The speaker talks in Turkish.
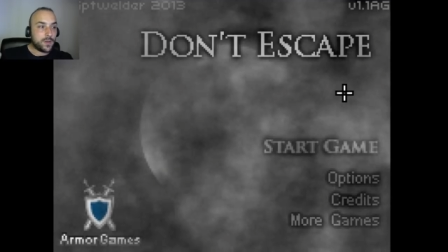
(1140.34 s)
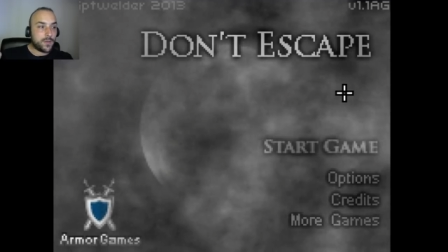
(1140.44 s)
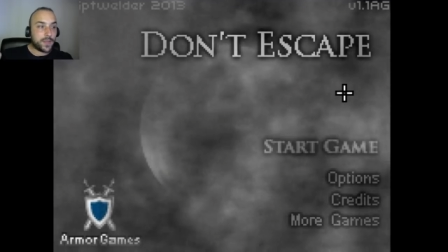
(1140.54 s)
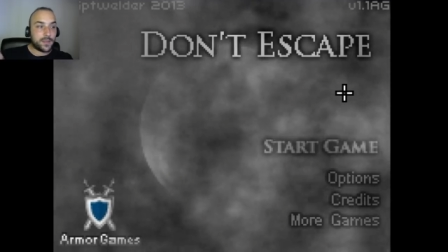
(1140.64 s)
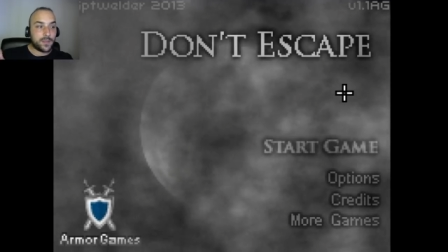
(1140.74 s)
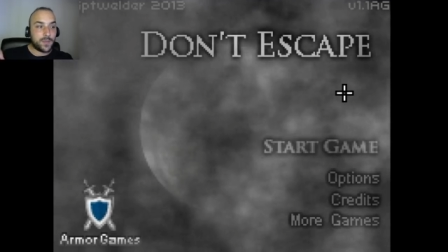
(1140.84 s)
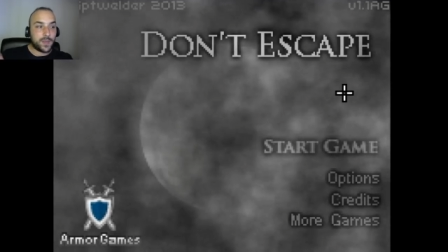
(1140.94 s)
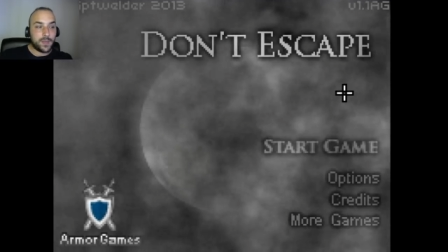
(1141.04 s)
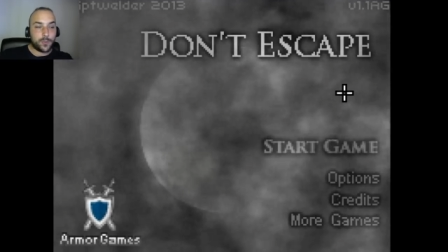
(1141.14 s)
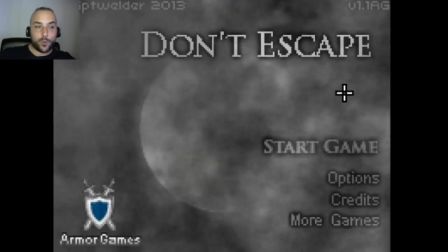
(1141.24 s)
Ve anladığım
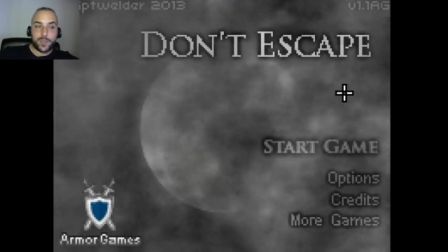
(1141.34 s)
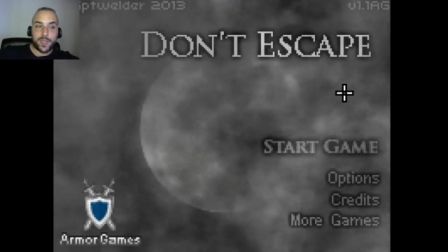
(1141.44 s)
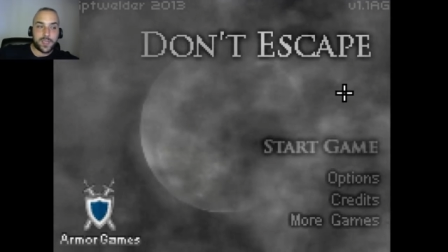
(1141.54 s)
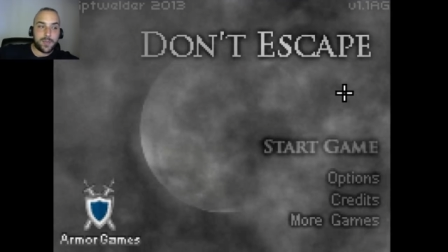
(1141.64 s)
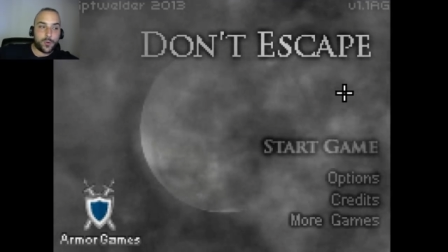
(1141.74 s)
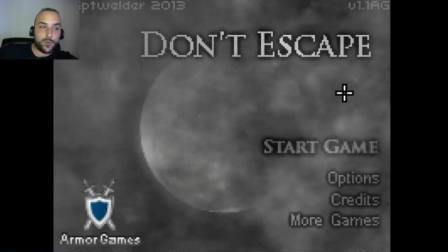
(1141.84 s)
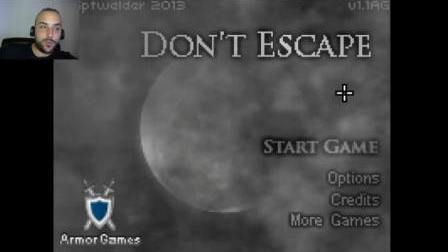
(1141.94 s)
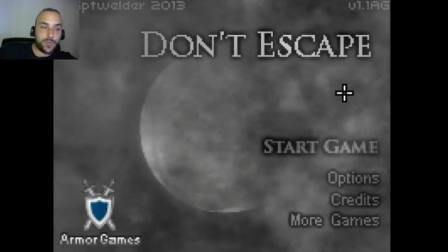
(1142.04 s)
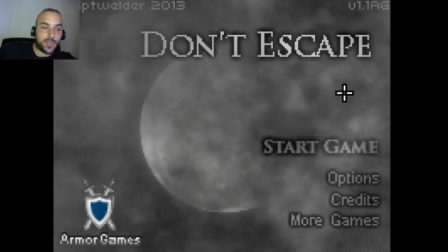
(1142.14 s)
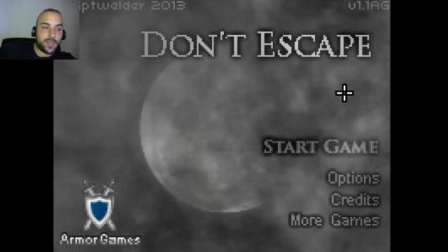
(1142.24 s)
kadarıyla Don't Escape
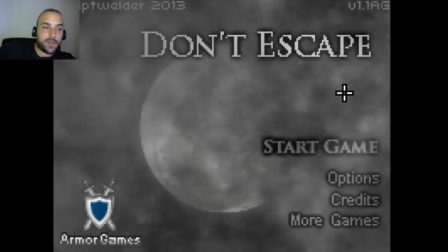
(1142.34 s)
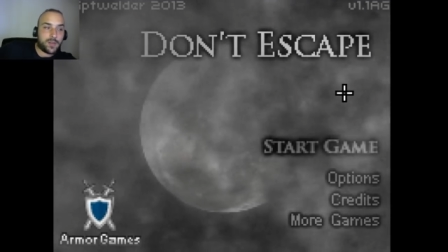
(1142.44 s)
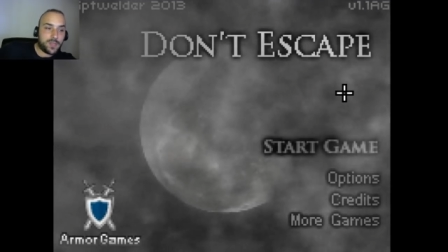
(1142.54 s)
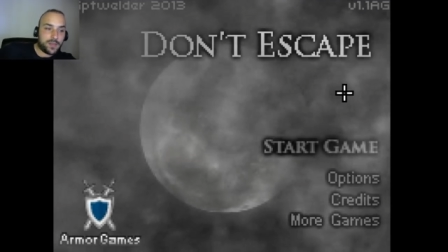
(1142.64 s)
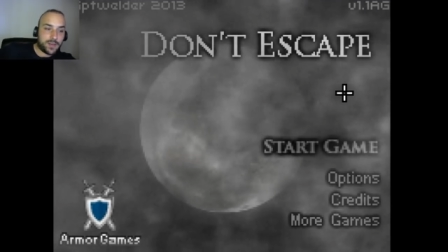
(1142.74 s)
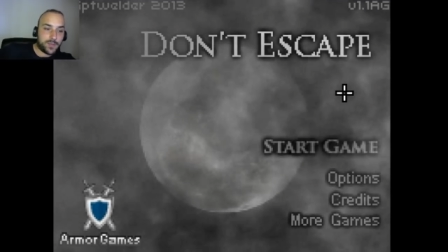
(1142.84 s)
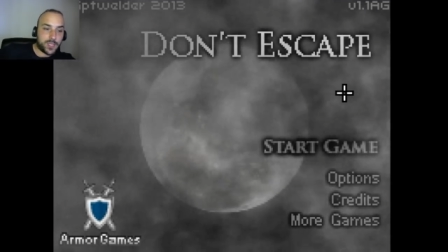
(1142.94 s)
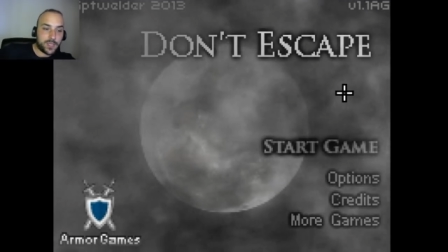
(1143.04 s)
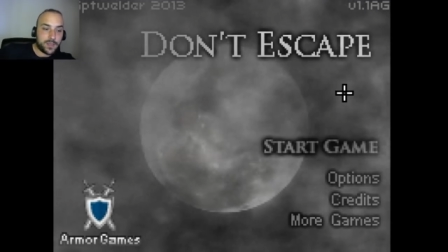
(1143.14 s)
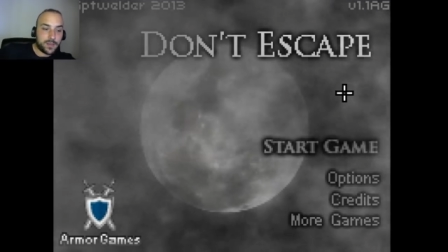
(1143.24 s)
oyununun daha devamı da
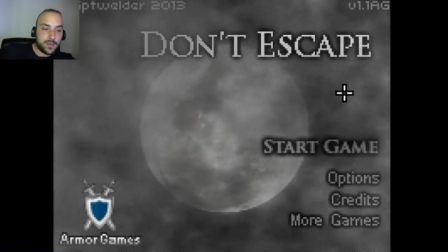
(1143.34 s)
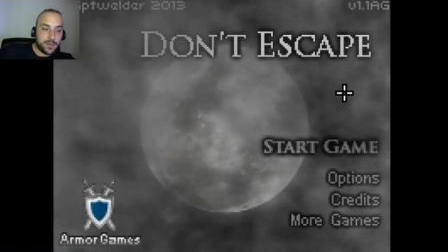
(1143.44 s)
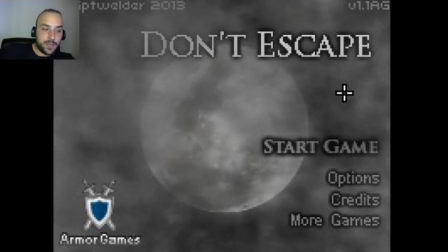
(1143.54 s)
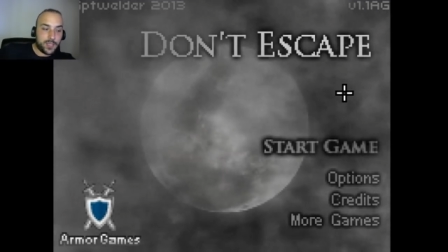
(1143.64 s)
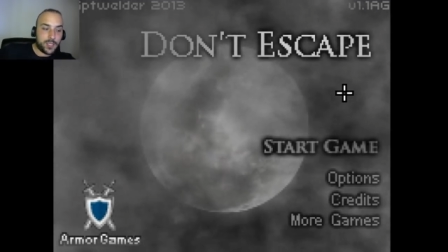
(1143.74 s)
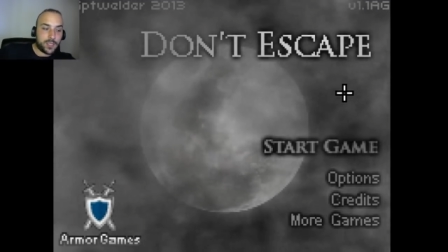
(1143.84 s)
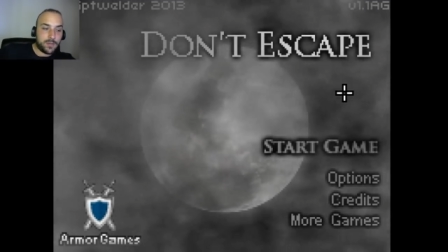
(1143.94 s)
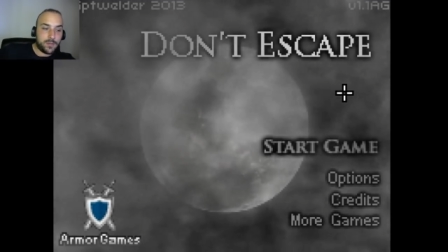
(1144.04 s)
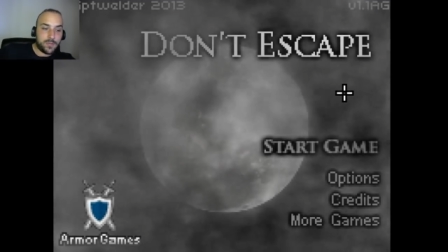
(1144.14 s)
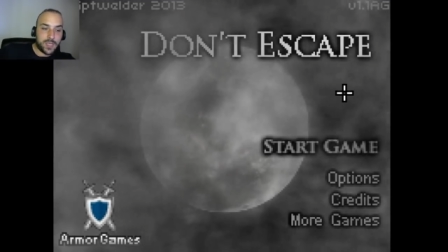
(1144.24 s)
varmış. Değişik
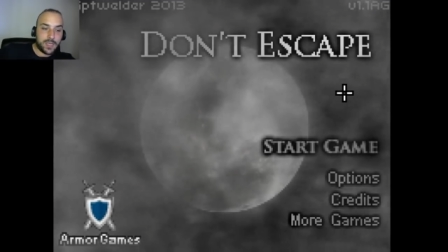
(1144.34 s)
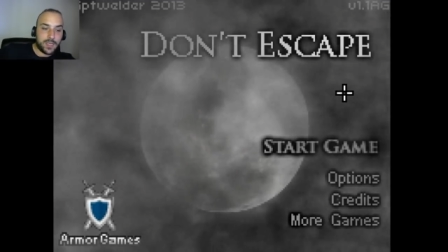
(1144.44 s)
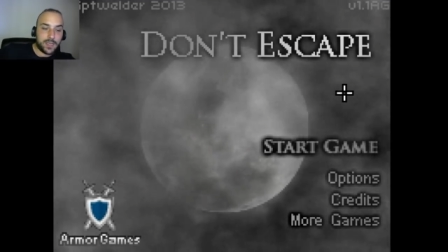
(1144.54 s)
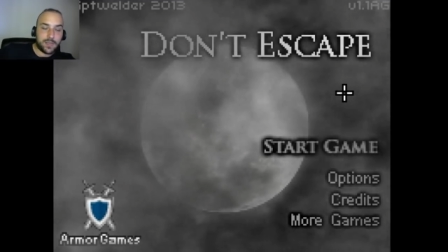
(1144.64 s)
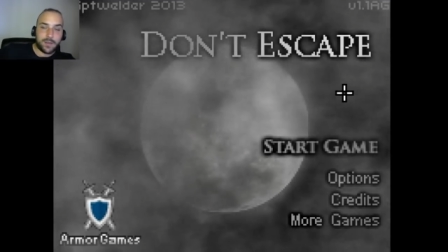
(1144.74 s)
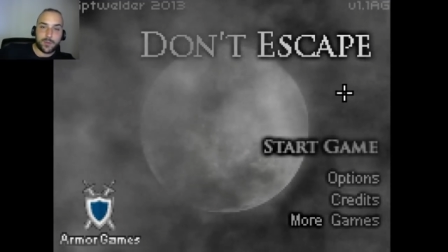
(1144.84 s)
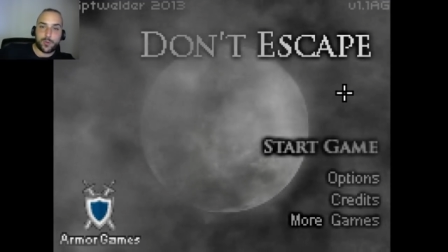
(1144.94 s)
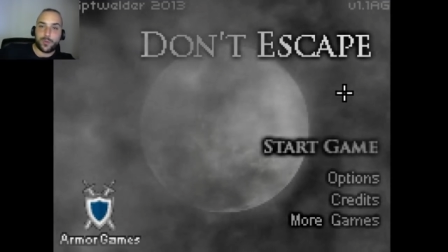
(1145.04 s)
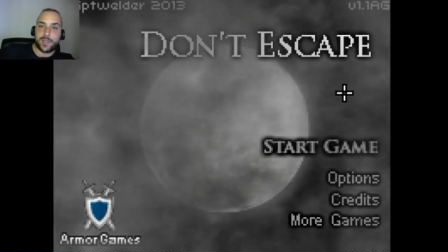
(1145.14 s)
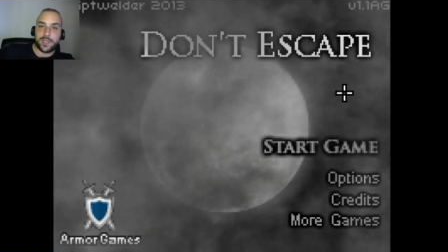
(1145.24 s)
serileri de varmış
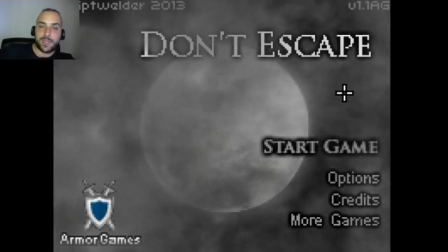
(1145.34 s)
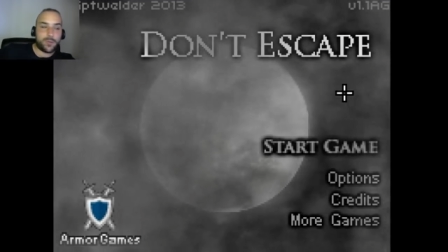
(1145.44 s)
Don't Escape